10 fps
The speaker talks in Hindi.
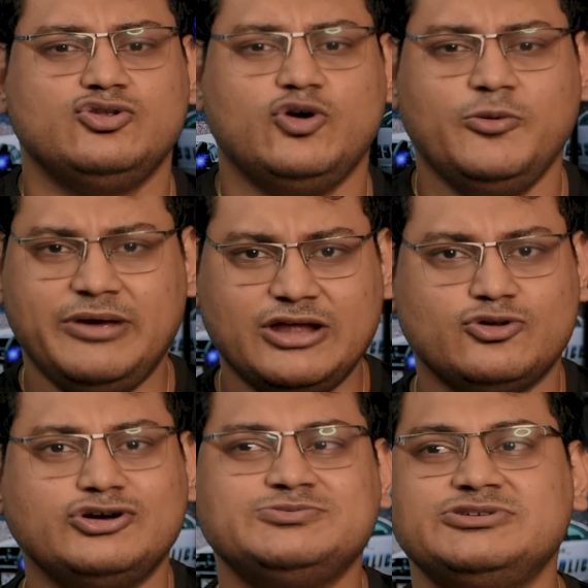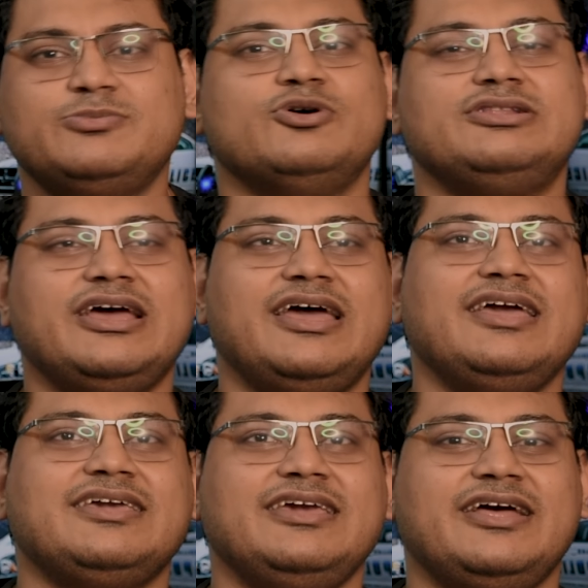तो मेरा दोस्त मुझे बोलता
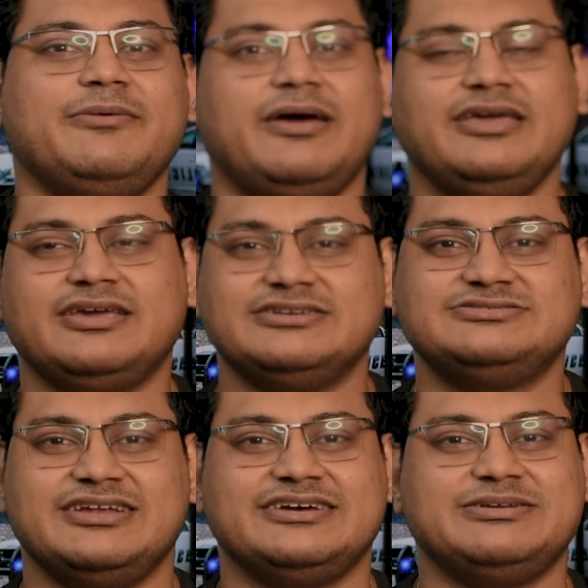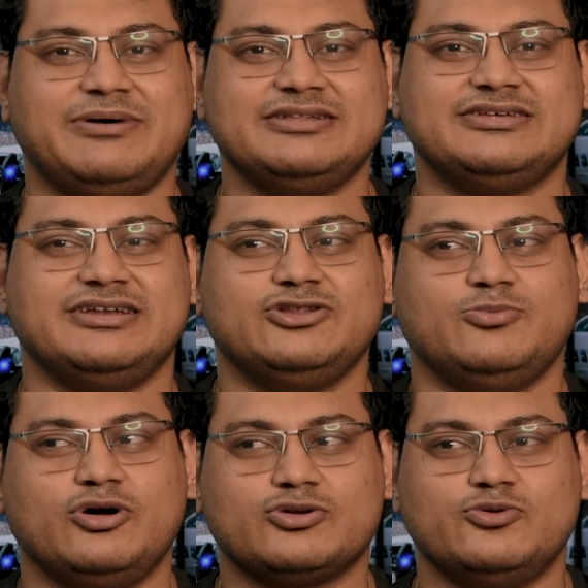है कि अरे भाई ये किस तरीके से बात कर रहे हैं
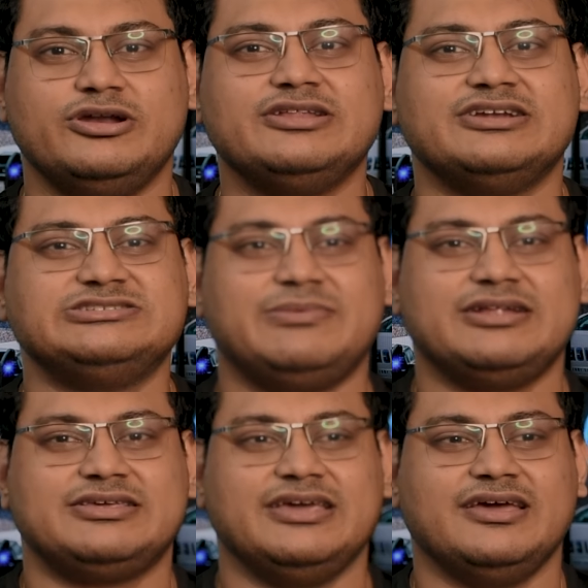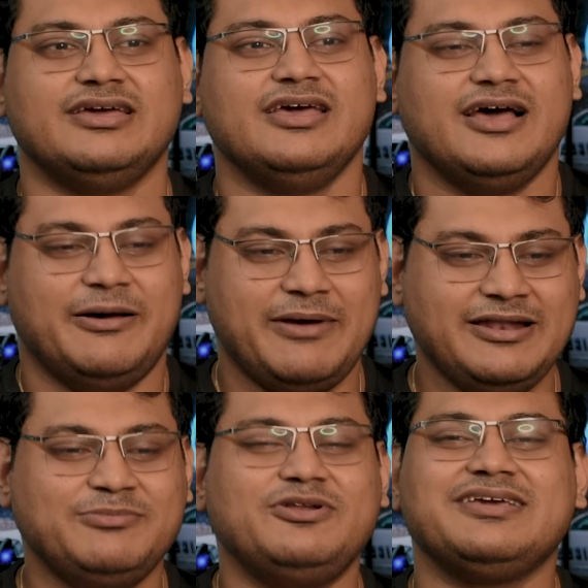तो बहुत रूडली तरह से बात की है अब
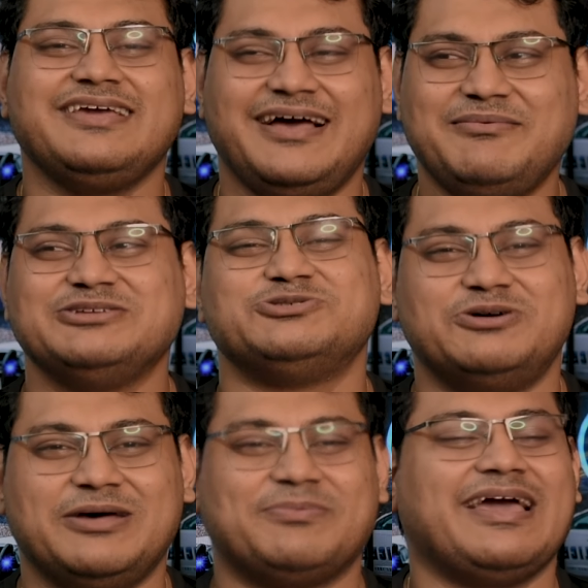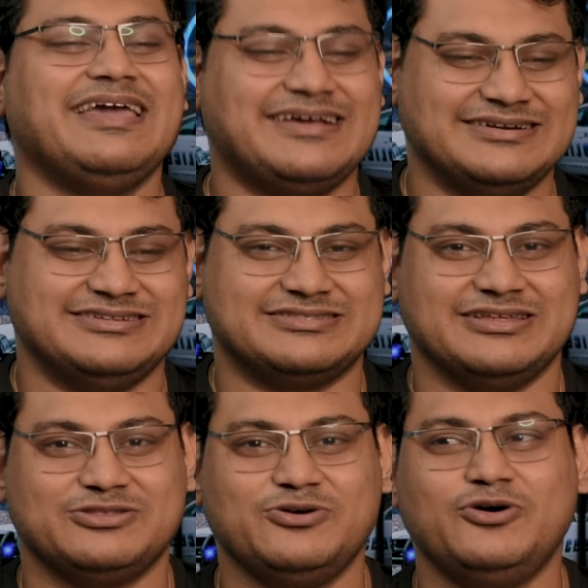मैंने बोला कि हाँ भाई छोड़ अब क्या ही कर
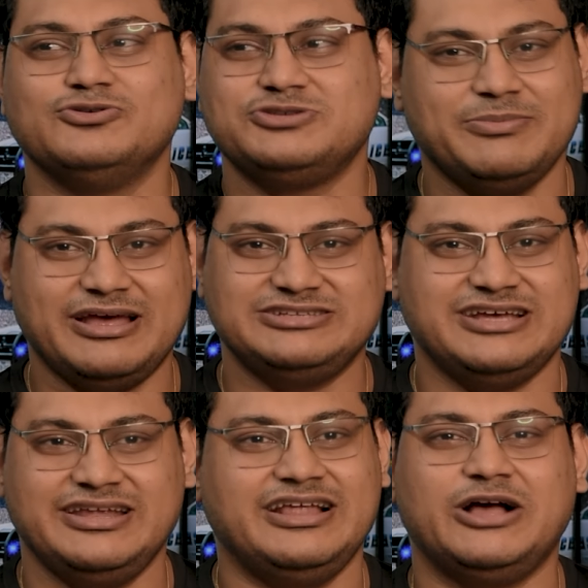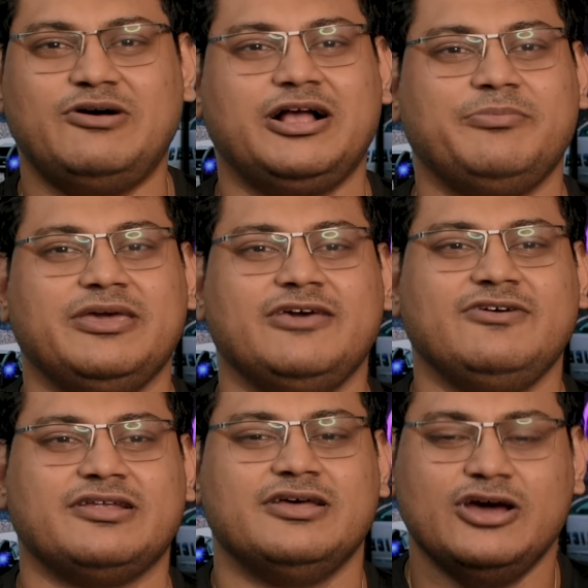सकते हैं तो उससे भी अच्छा नहीं लगा वहाँ का
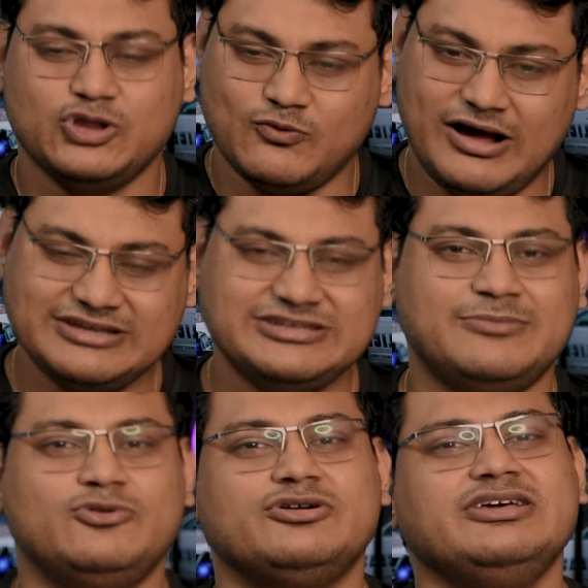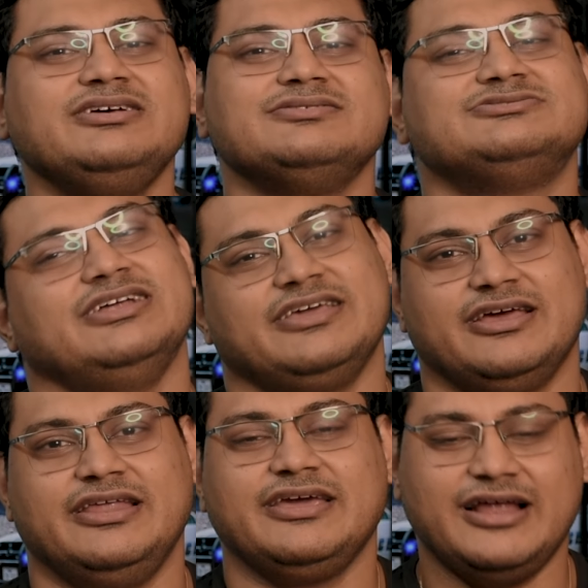बिहेवियर तो वहाँ से हम लोग ने चल
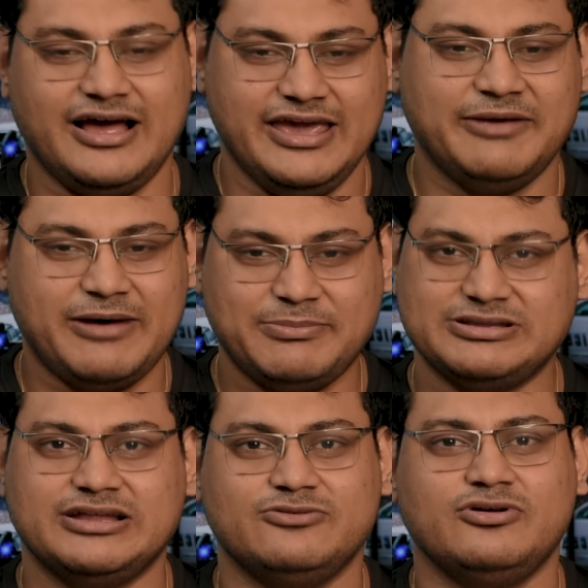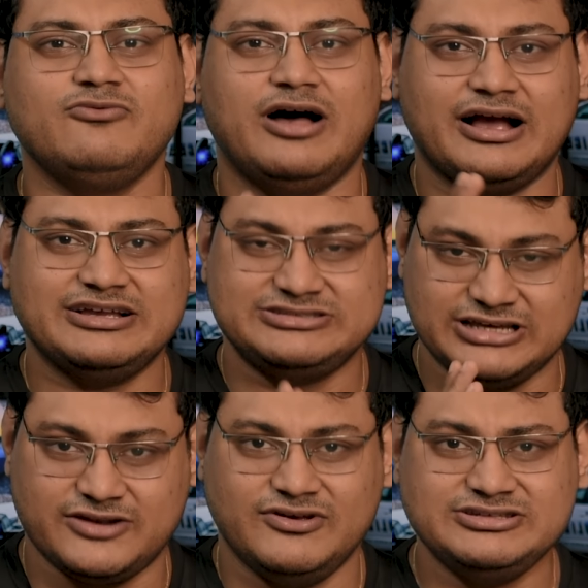गया लेकिन हाँ एक बात बता दूँगा वहाँ का
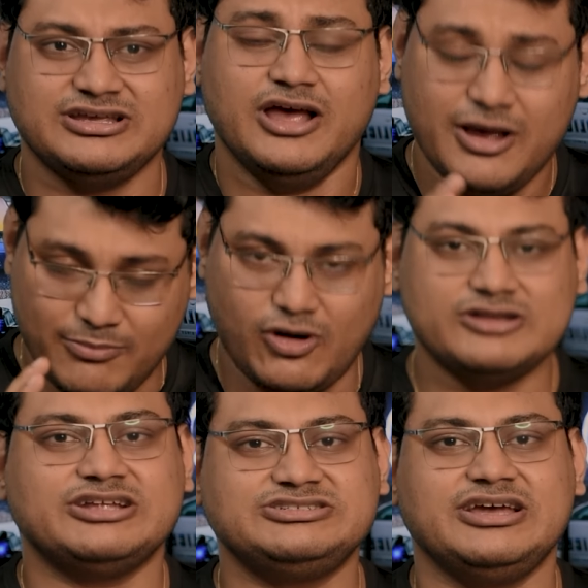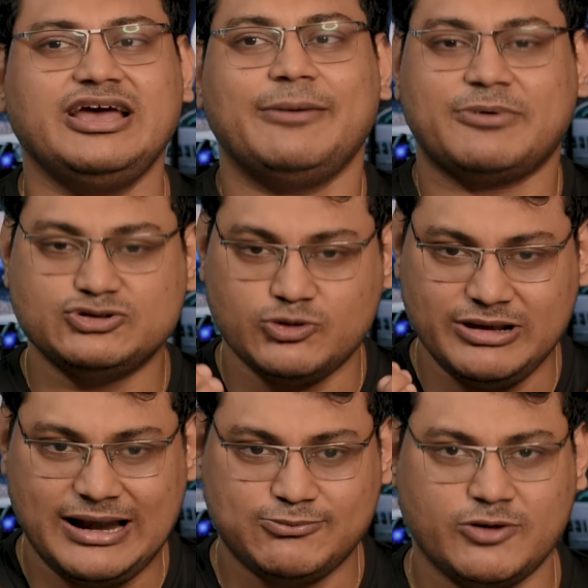सर्विस बहुत अच्छा है आपका जो
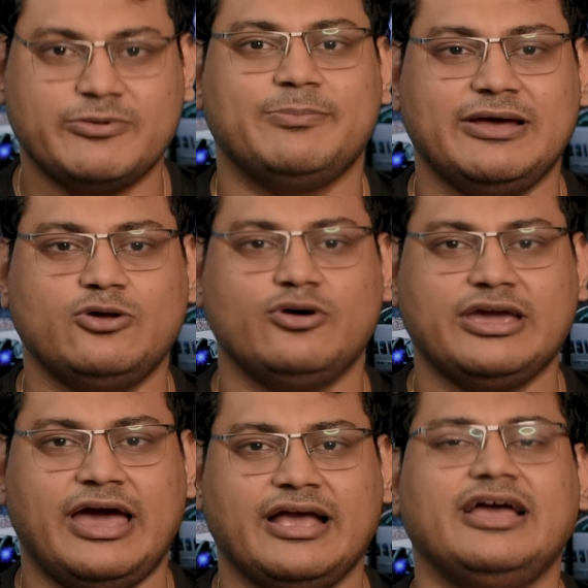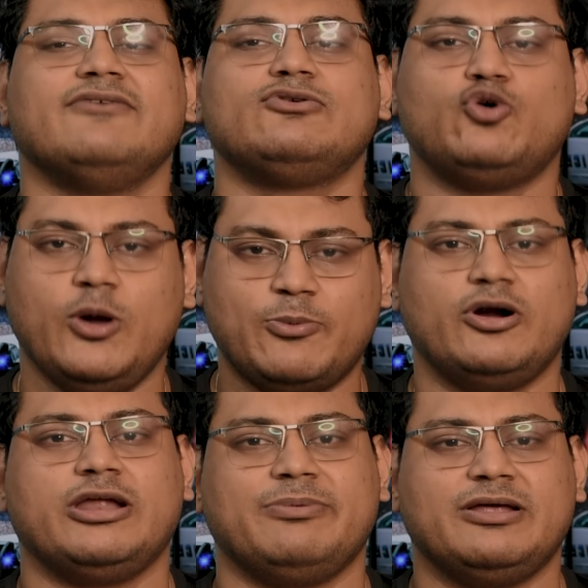भी लैपटॉप रिपेयर होकर आएगा या फिर कोई
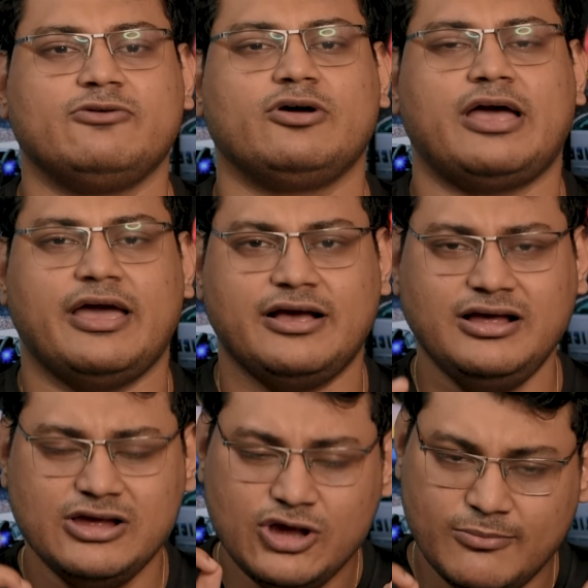प्रोडक्ट रिपेयर होकर आएगा